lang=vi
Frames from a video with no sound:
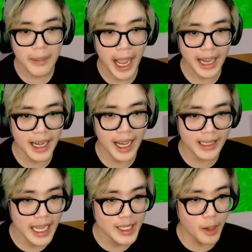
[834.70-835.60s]
Các bạn
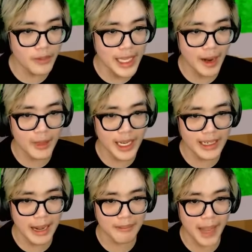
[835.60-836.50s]
nên đi chung với nhau
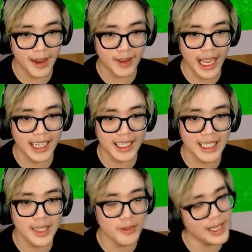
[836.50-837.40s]
đi năm bạn còn lại nên
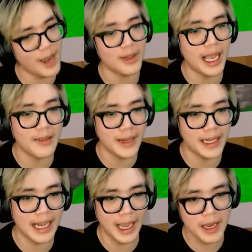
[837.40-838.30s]
đi chung với nhau Thay vì
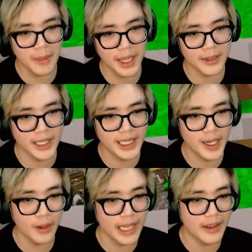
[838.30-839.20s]
là để cho mình và
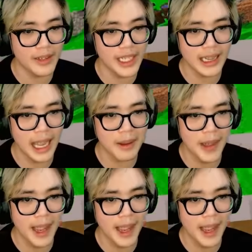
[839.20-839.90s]
siro nhào giết lẻ mấy